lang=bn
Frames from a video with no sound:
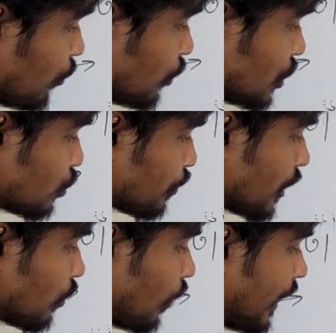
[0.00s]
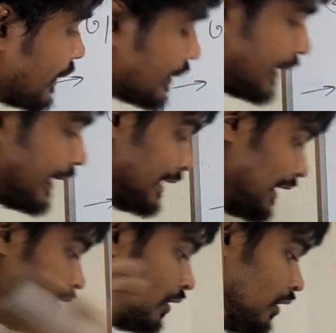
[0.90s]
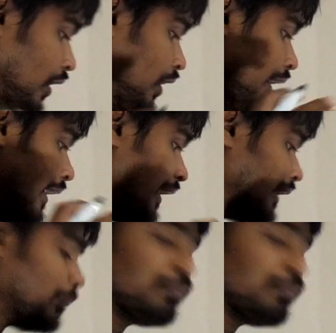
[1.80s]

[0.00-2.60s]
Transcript: ফোরটি টু পয়েন্ট ওয়ান এইট এটার এটার